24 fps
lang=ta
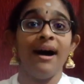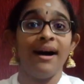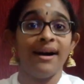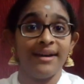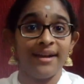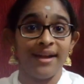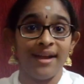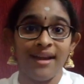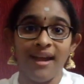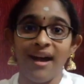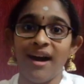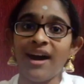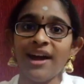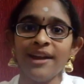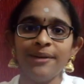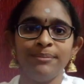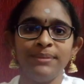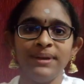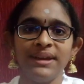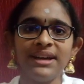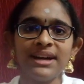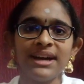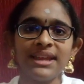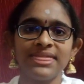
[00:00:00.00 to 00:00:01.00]
ஆனால்
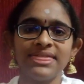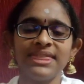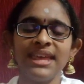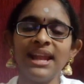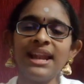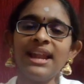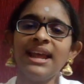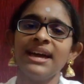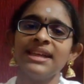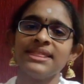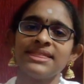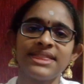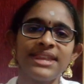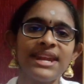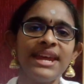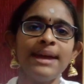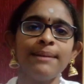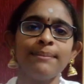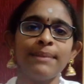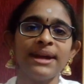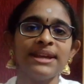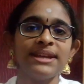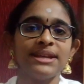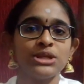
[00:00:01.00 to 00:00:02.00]
ஆன்மீகத்தில் த்ரீ
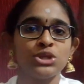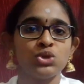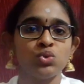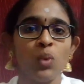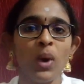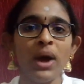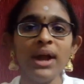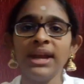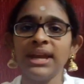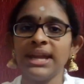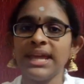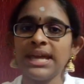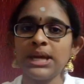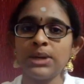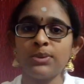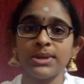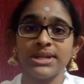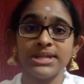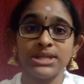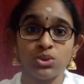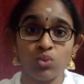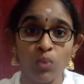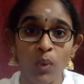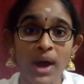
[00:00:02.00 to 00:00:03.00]
மைனஸ் ஒன்
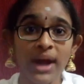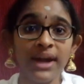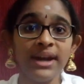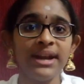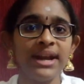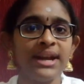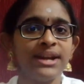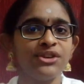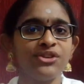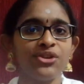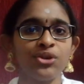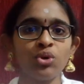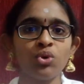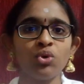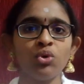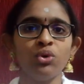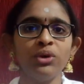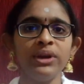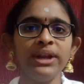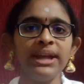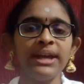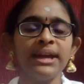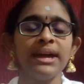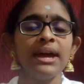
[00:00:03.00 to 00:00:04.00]
ஈக்குவல்ஸ் ஒன் என்று
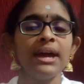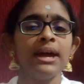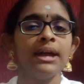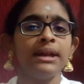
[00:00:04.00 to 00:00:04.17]
கூறி